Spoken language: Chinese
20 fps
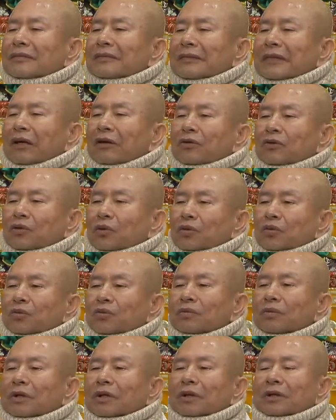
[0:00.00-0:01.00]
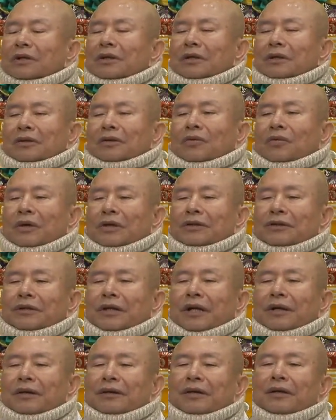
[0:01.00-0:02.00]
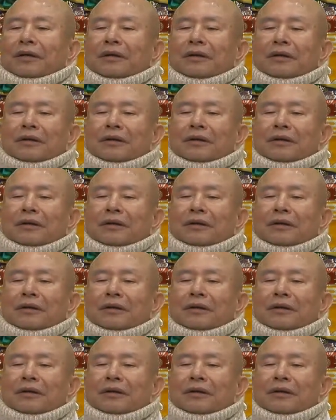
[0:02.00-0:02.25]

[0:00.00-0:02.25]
那要做如何的观想呢？